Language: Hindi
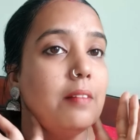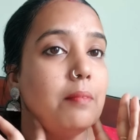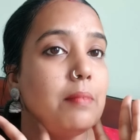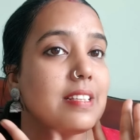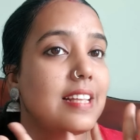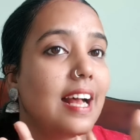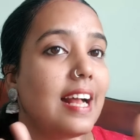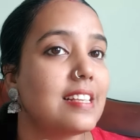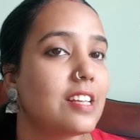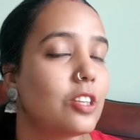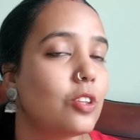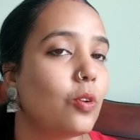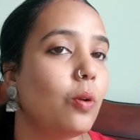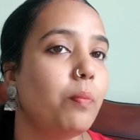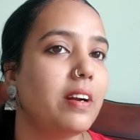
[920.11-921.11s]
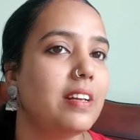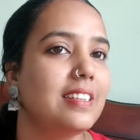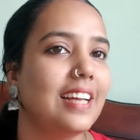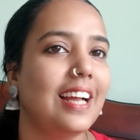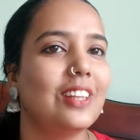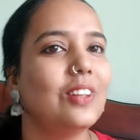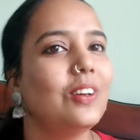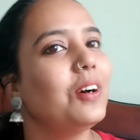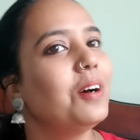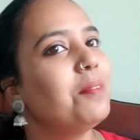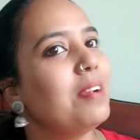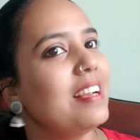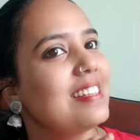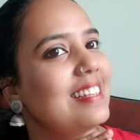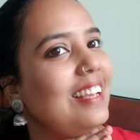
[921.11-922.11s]
मसाज के थ्रू बढ़ जाए तो
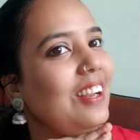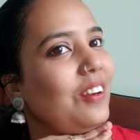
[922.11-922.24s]
अमेजिंग